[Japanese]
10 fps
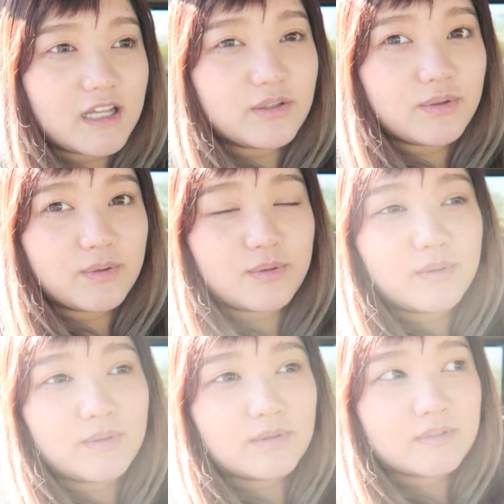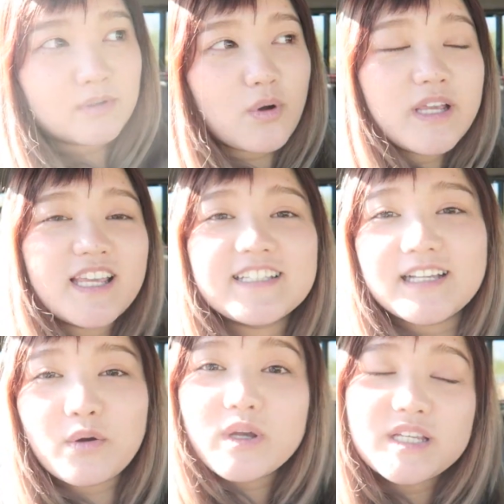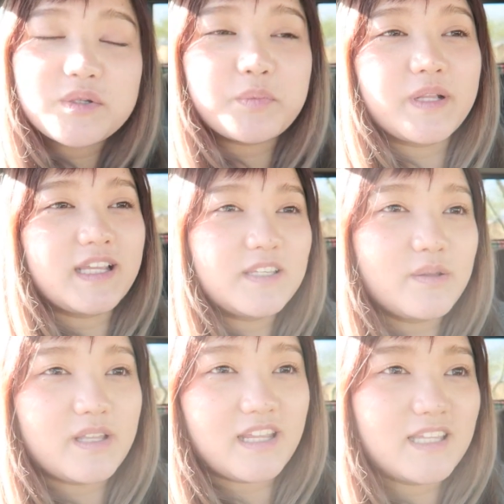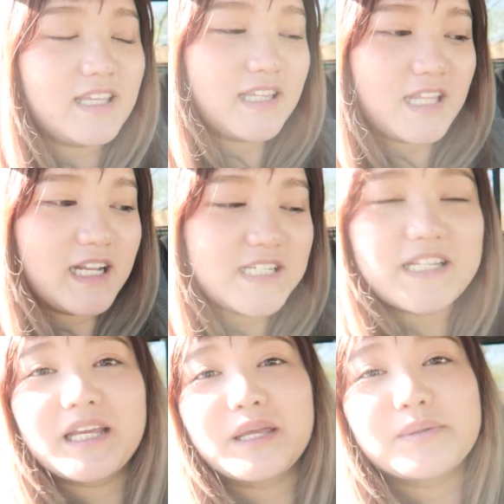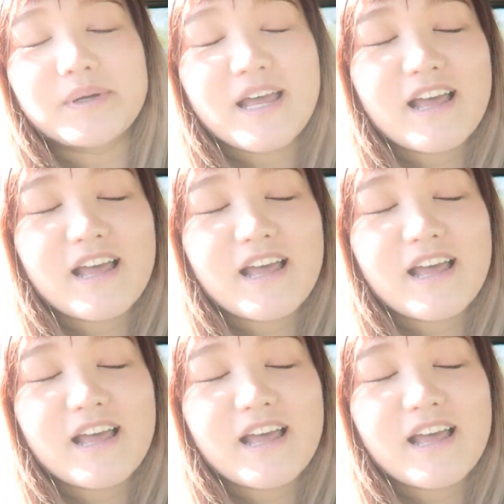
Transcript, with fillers: のー、コーヒー屋さんコーヒーショップに一人で行ってきたらしいんだけど、